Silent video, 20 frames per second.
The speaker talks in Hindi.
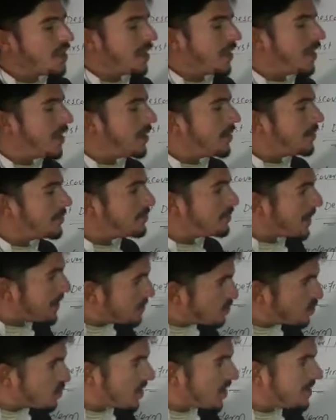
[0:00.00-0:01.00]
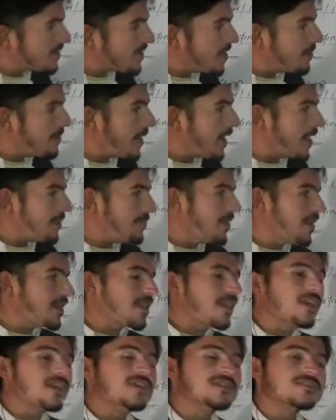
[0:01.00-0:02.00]
पढ़ चुके इसके बारे में
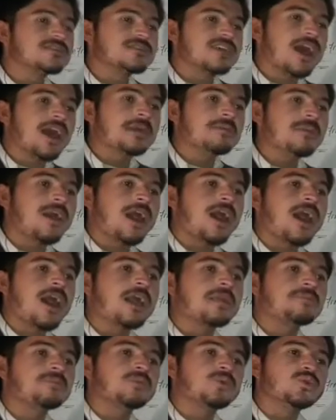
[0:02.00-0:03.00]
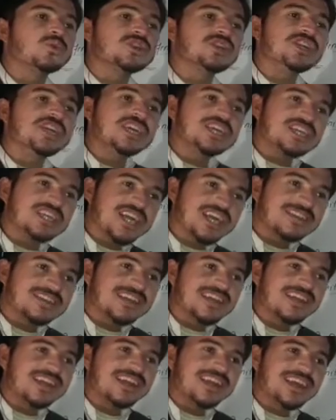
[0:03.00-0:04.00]
कि इंजाइम आर प्रोटीनेशियस
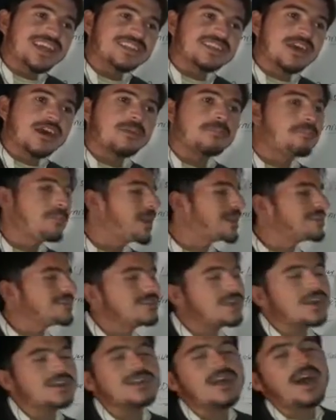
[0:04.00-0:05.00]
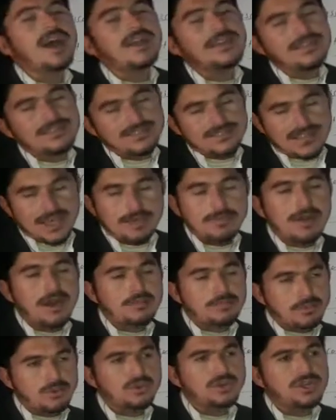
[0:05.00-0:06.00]
इन नेचर बट नॉट ऑल इंजाइम
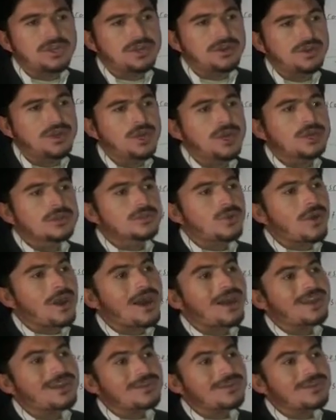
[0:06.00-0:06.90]
मुलायमात प्रोटीन तो